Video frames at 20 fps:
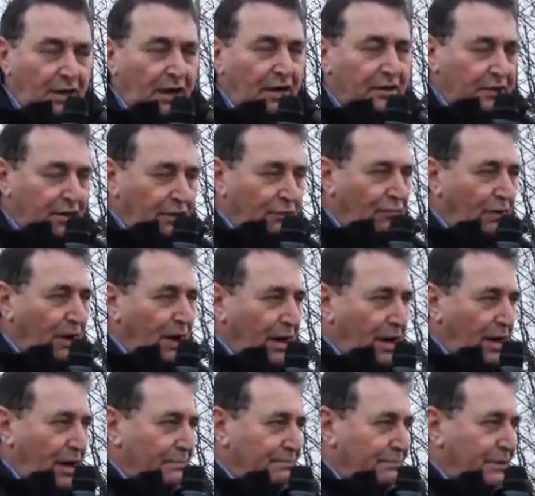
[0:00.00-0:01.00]
anche qua
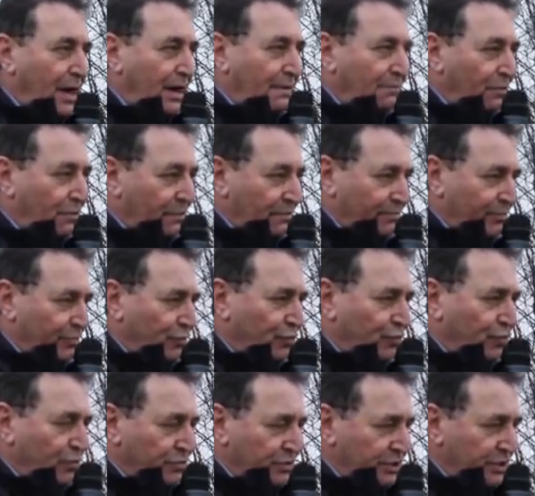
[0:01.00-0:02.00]
abbiamo un
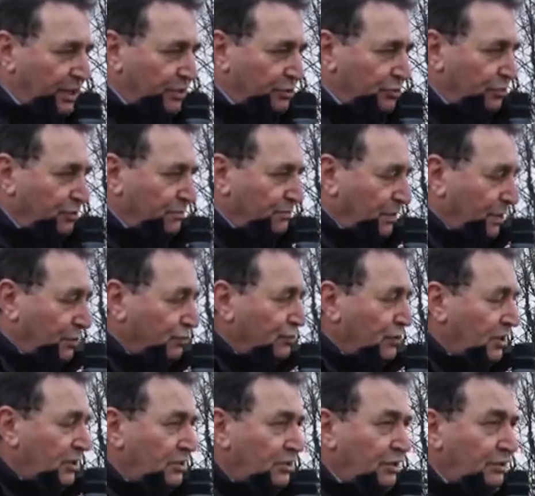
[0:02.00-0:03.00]
contratto
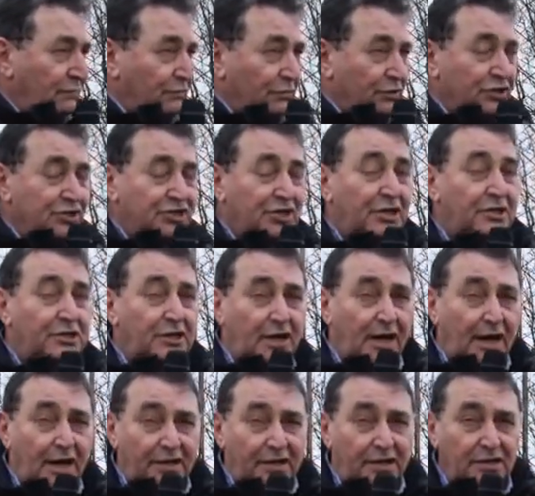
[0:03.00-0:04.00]
manutentivo di 7
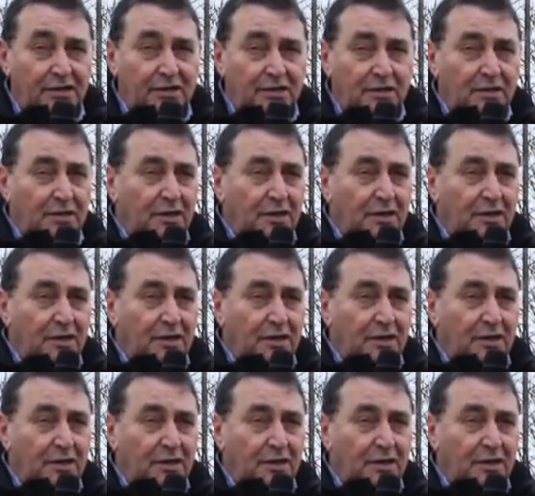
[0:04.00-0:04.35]
anni